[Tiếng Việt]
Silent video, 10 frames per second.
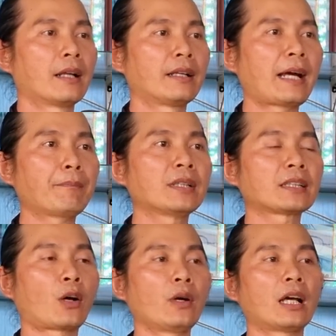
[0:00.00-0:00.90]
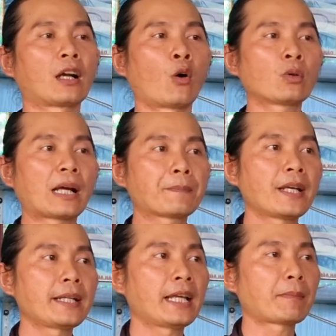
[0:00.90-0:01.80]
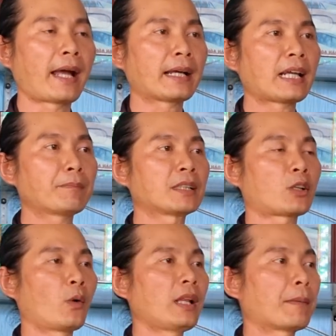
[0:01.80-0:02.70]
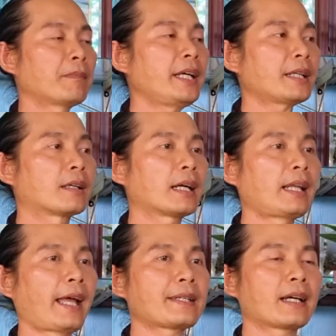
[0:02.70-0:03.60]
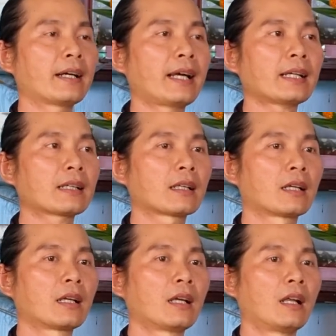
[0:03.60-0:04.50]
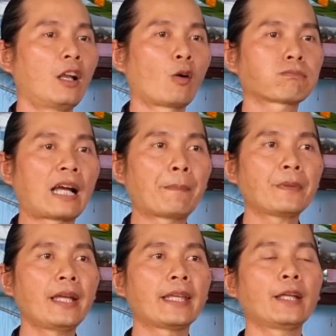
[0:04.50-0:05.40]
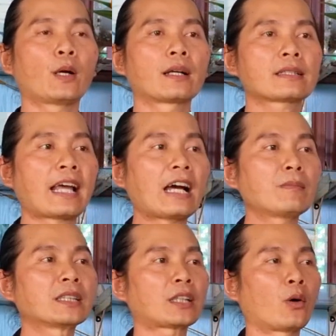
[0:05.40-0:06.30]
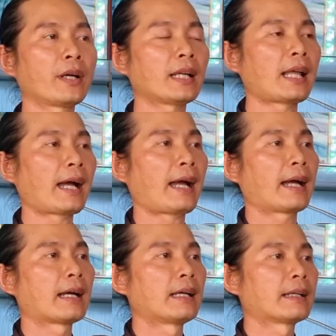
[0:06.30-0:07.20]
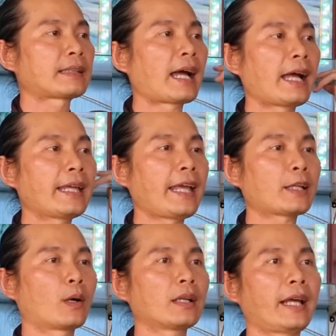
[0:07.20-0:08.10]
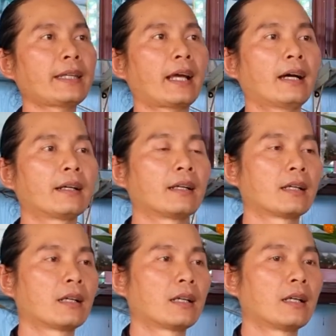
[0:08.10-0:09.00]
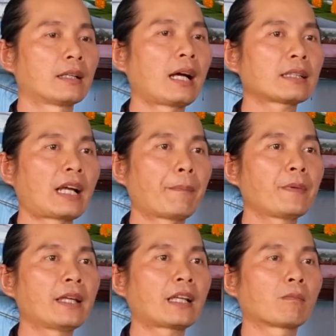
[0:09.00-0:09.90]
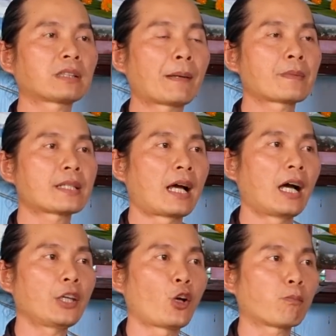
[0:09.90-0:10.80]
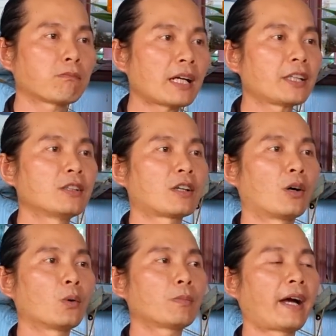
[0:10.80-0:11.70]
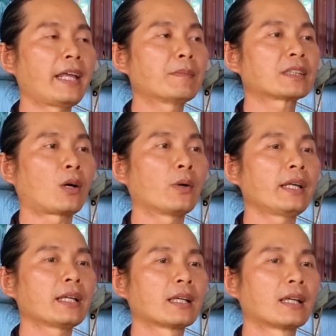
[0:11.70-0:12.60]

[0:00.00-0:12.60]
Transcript: năm mươi tuổi là ngũ thập Tri Thiên Mạng, năm mươi tuổi là biết được cái lẽ trời đất, lục thập Nhi Nhĩ Thuận, sáu mươi tuổi đó là tai nghe thuận lẽ trời, thất thập Nhi Tòng Tâm, sở dục bất vô cũ, bảy mươi tuổi